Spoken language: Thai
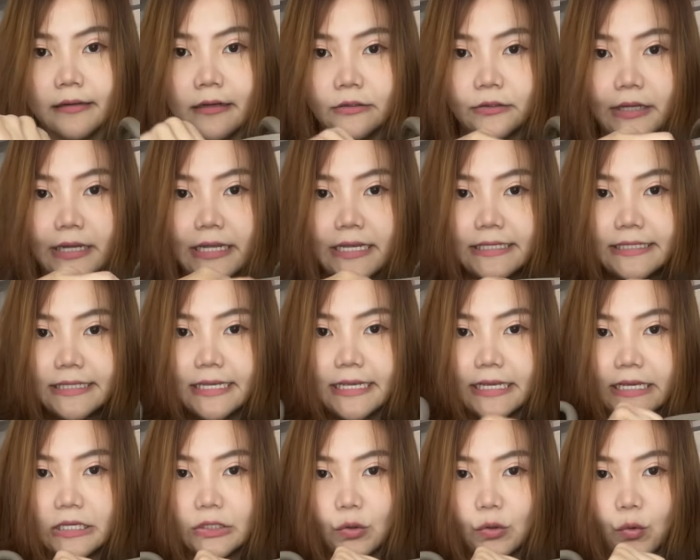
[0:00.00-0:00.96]
ตัวนี้สี
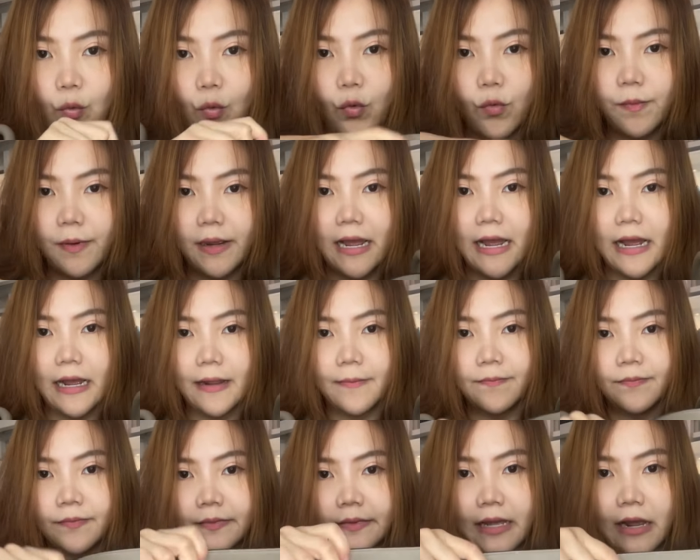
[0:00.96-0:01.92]
e t ค่ะ
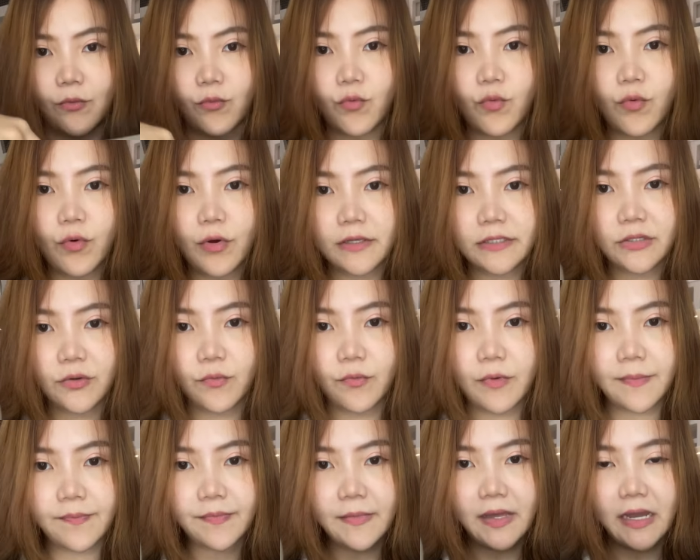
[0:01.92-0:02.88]
หนังวัวสวิ
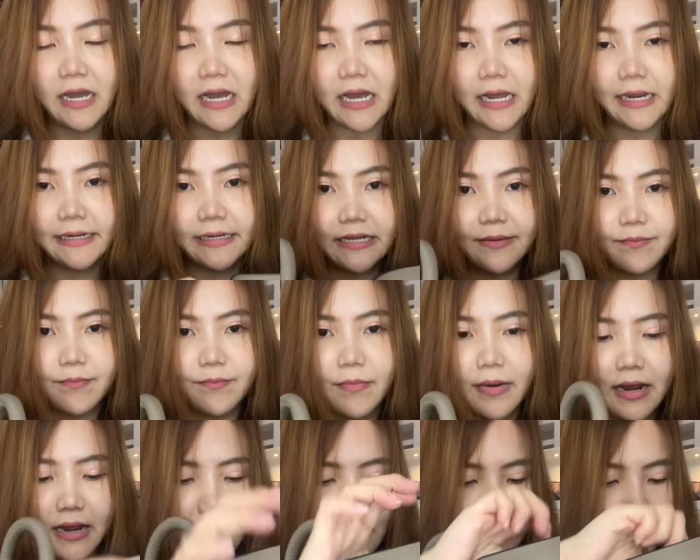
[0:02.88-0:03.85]
ฟนะคะ นิ่ม
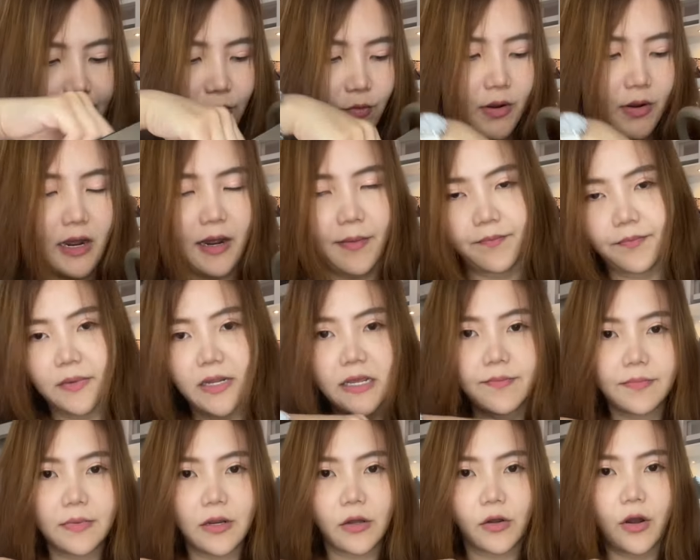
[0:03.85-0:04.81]
มากมีความนิ่ม
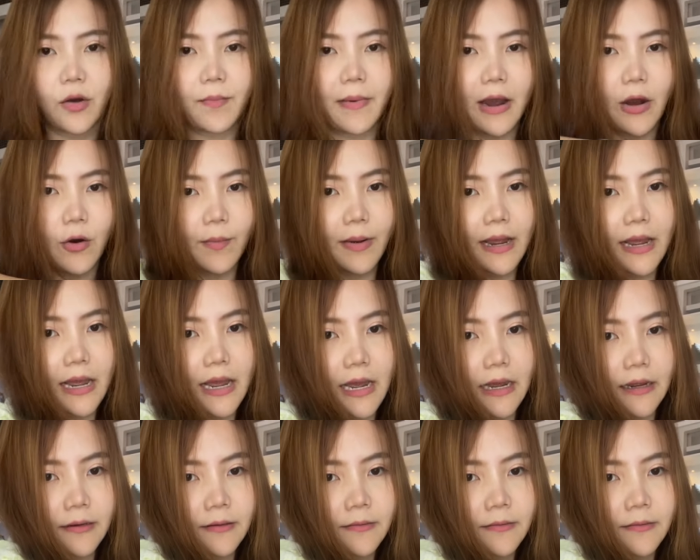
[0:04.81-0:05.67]
แล้วก็เบามาก